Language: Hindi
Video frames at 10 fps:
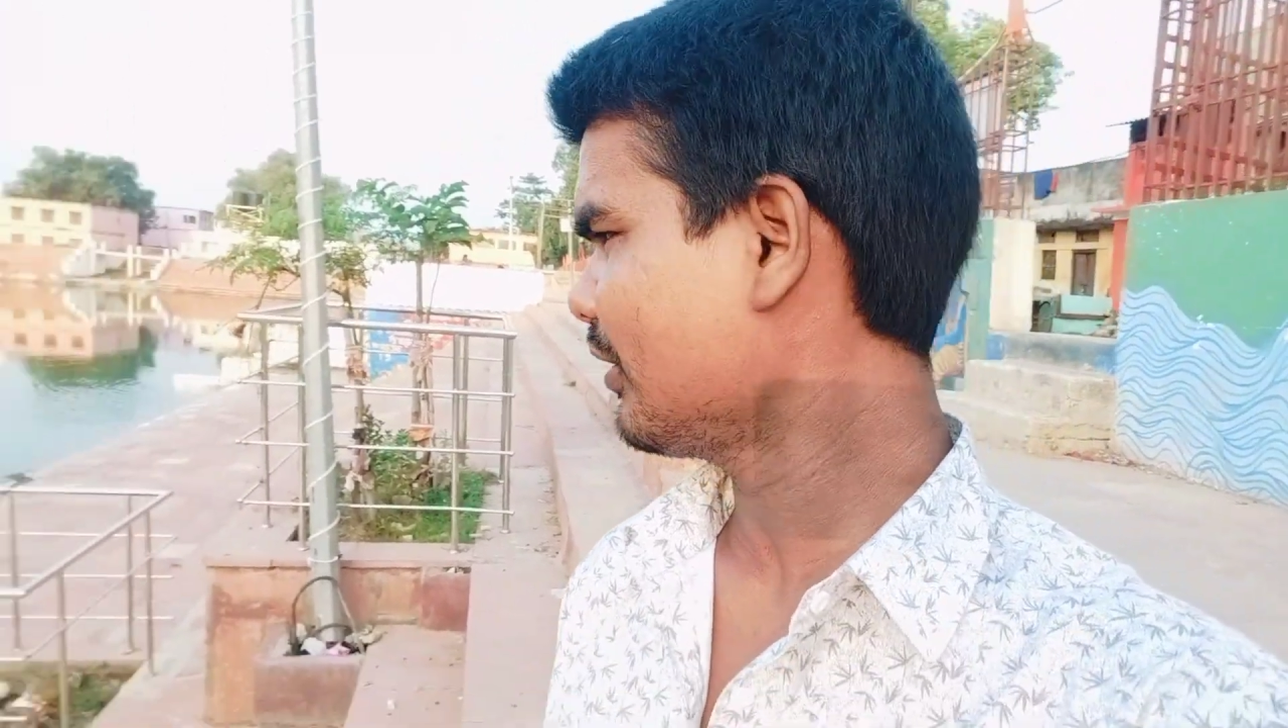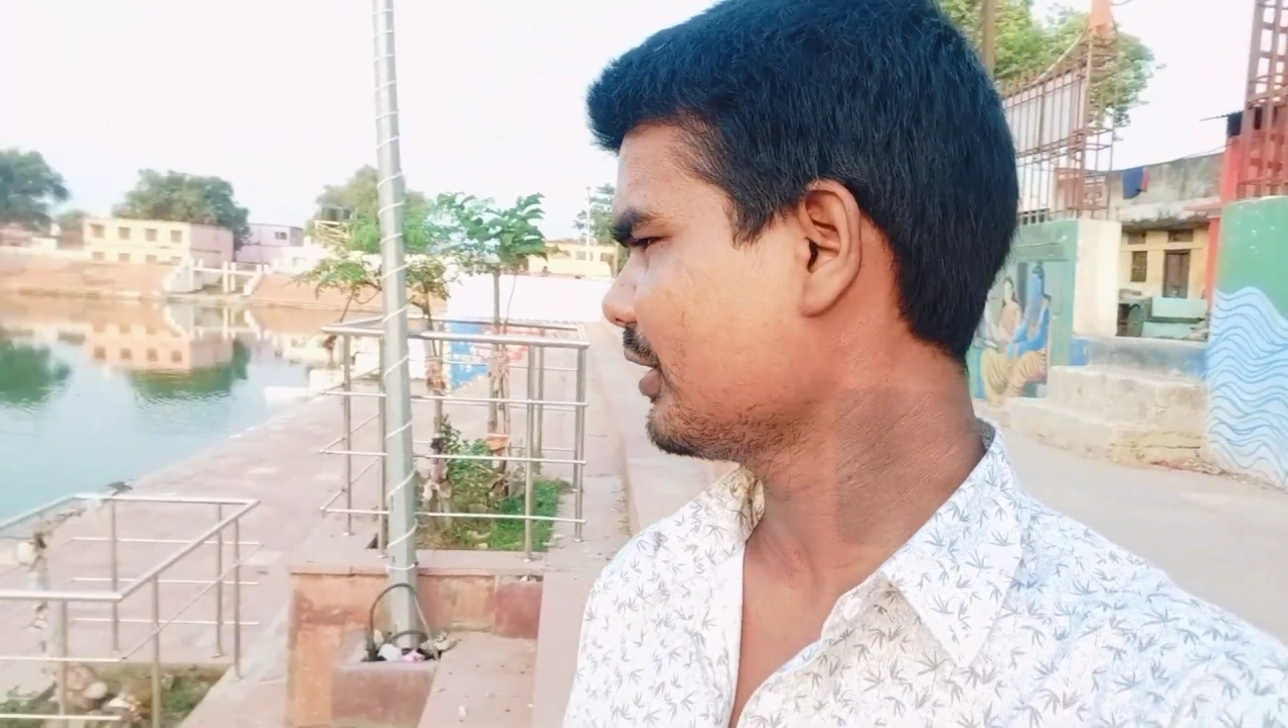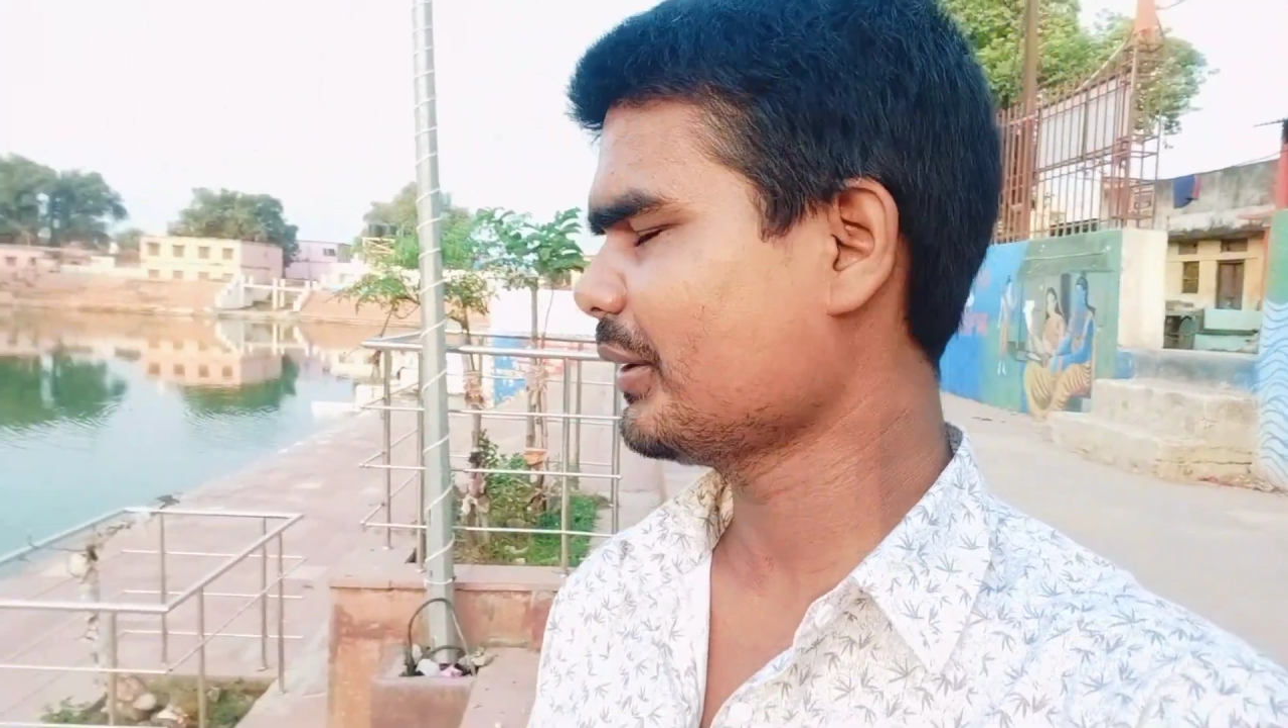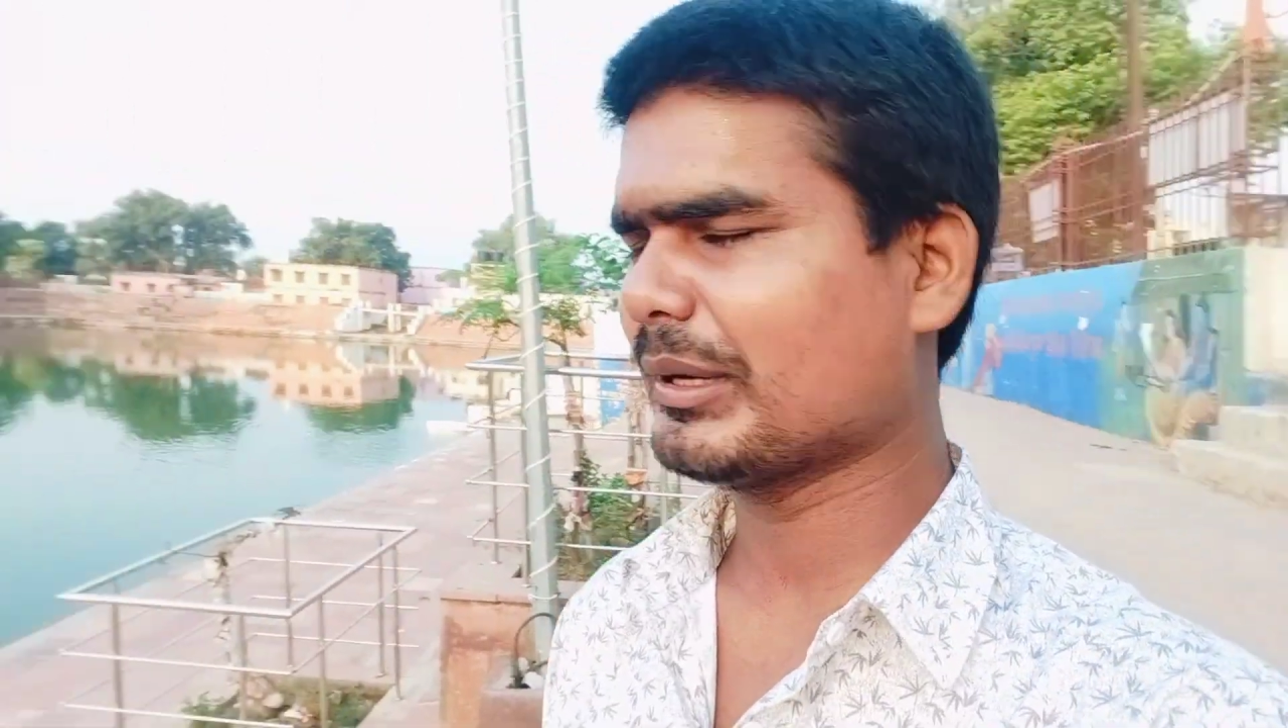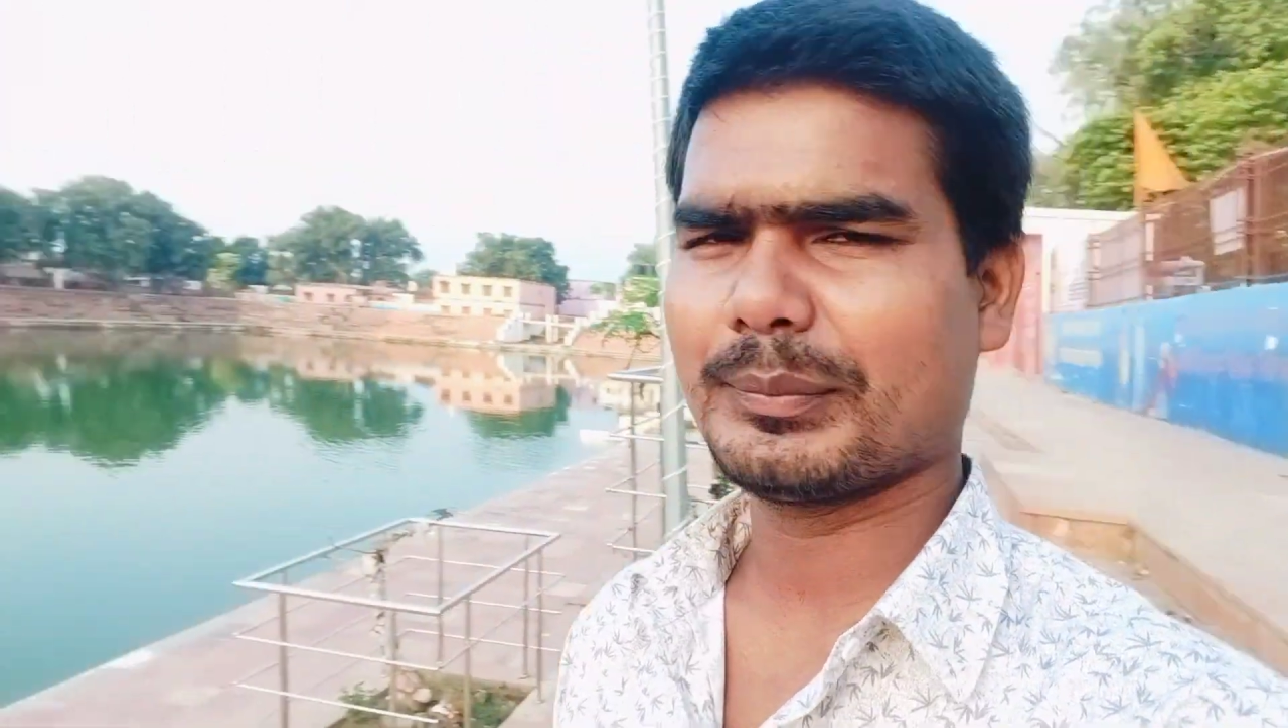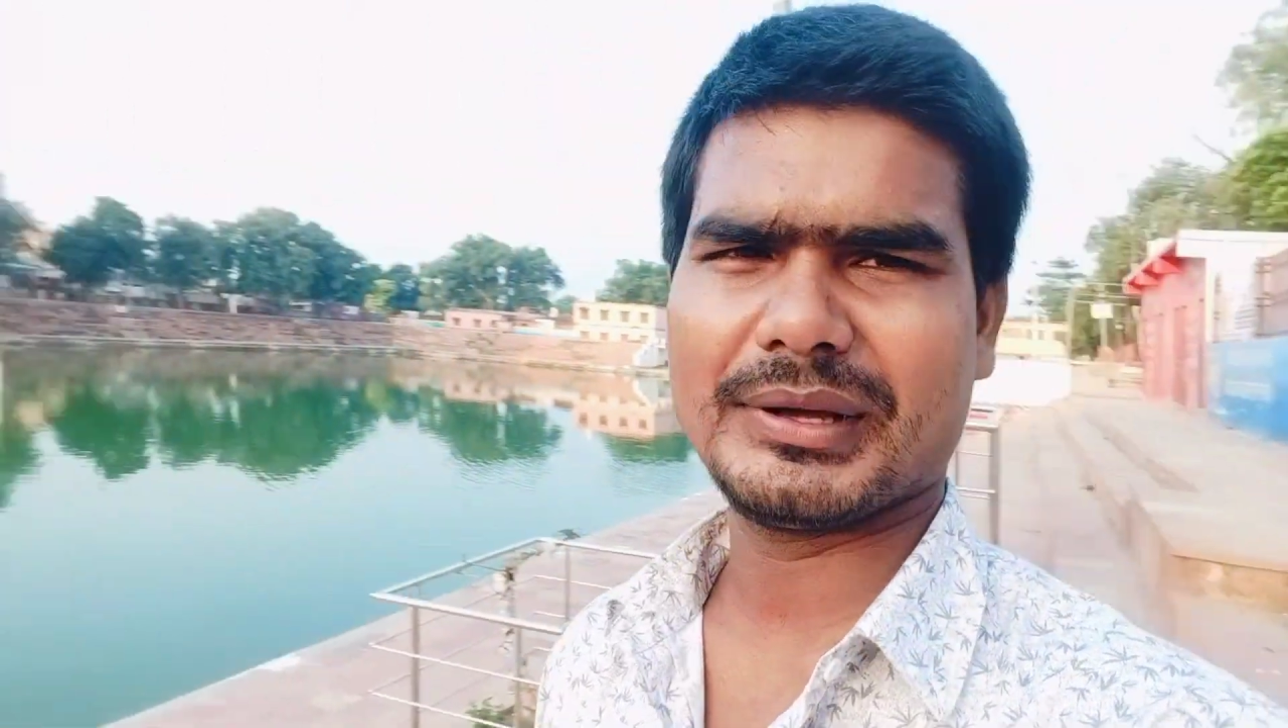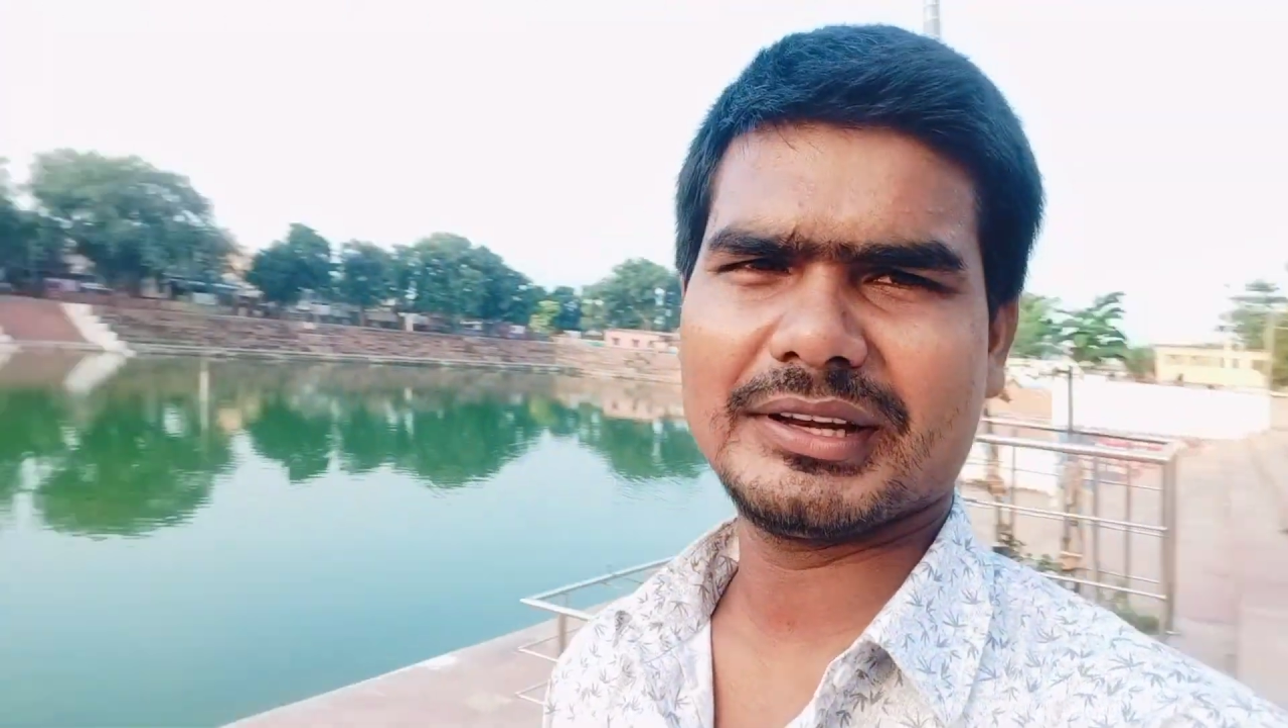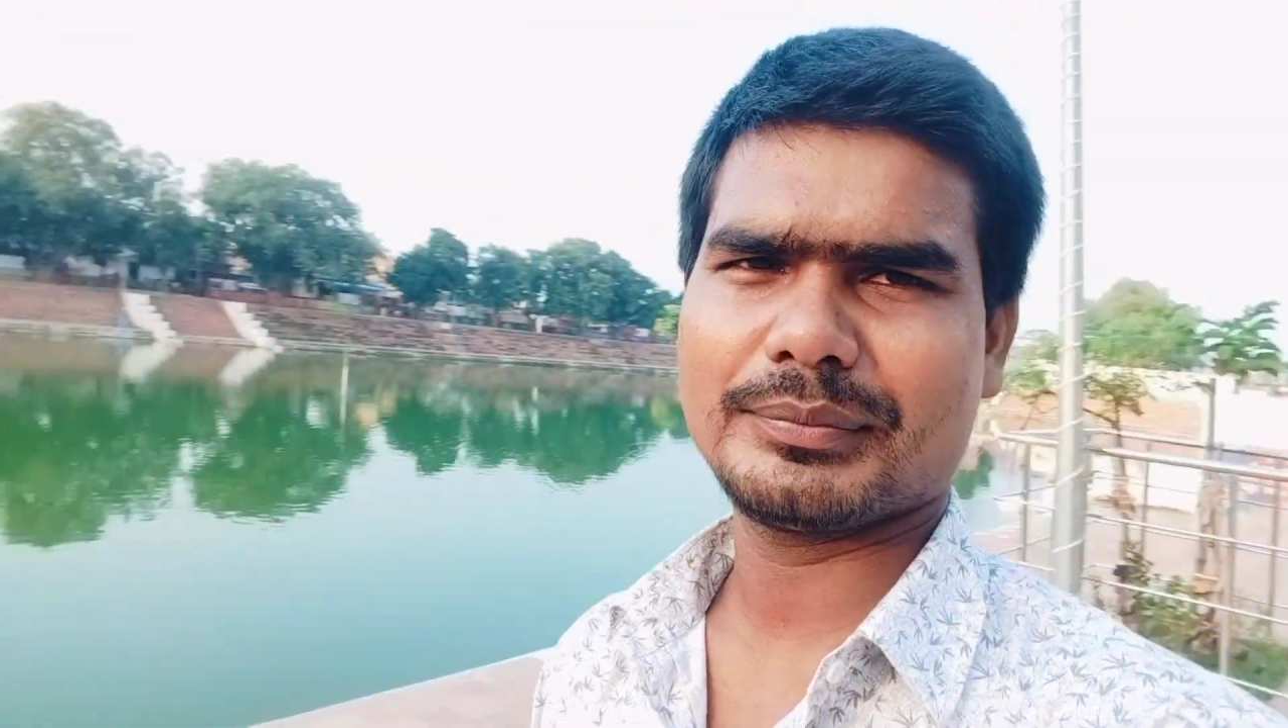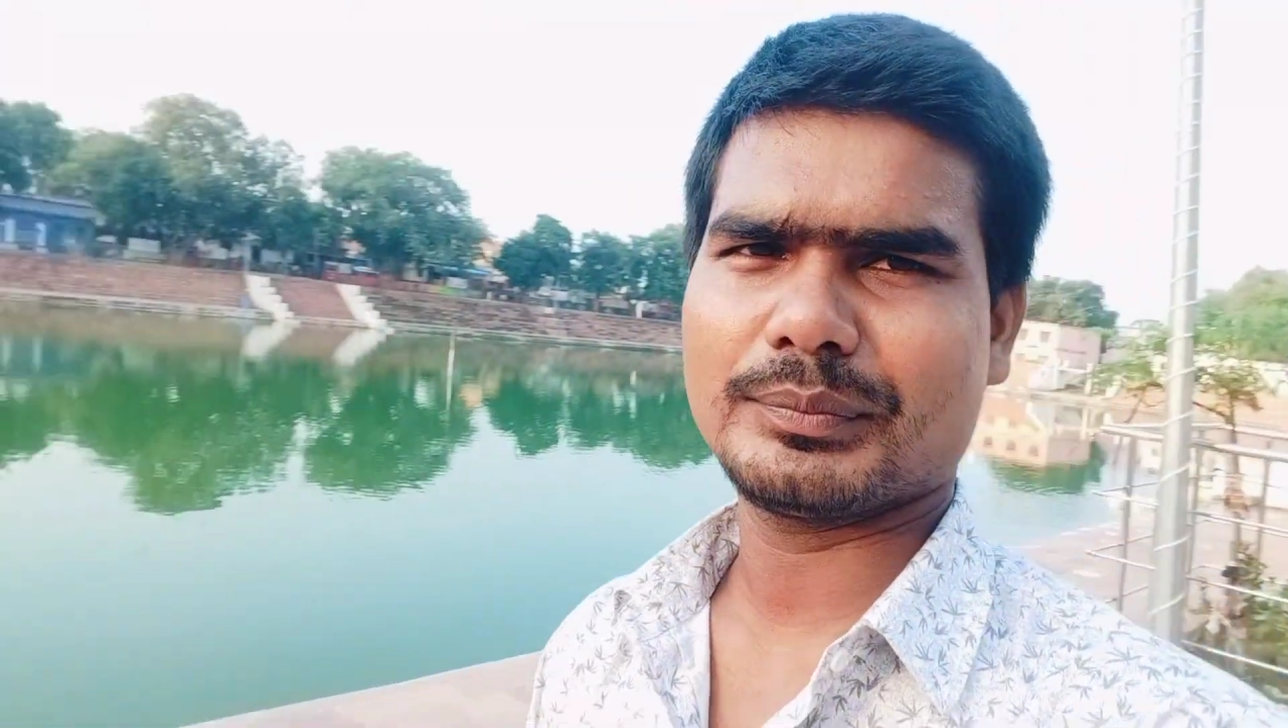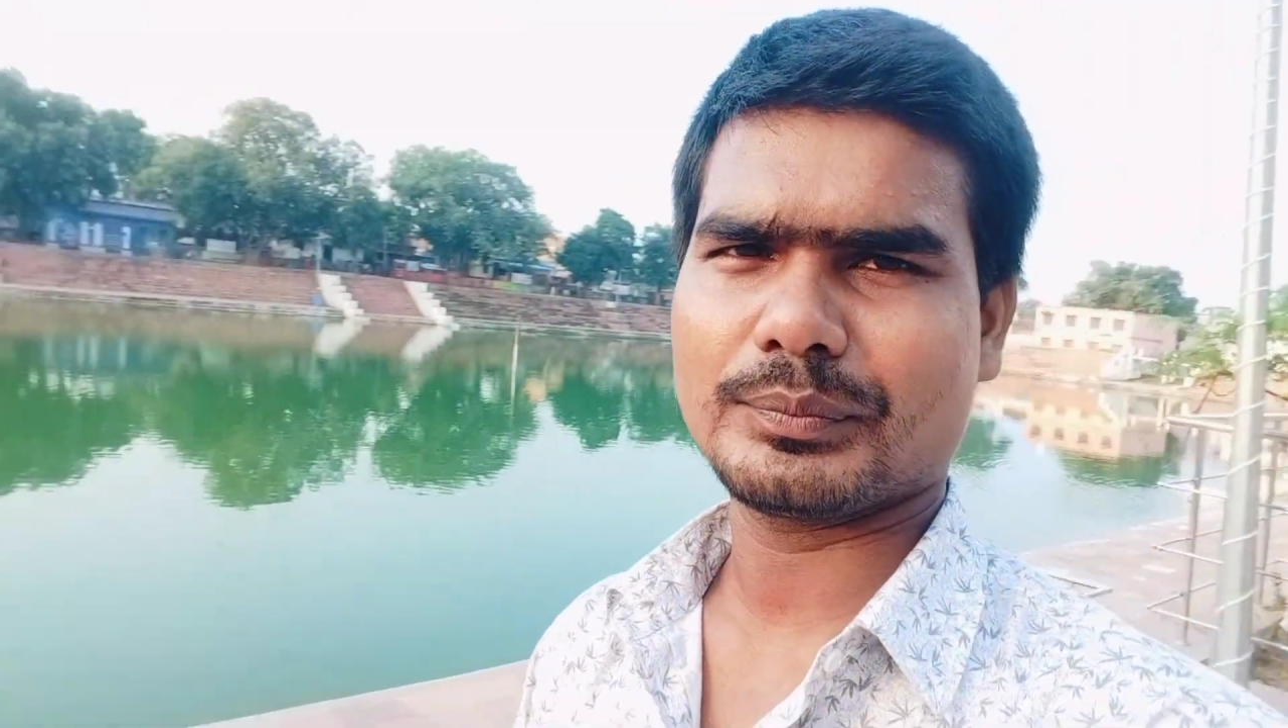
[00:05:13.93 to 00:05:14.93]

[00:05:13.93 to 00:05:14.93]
है और ये भाई पहले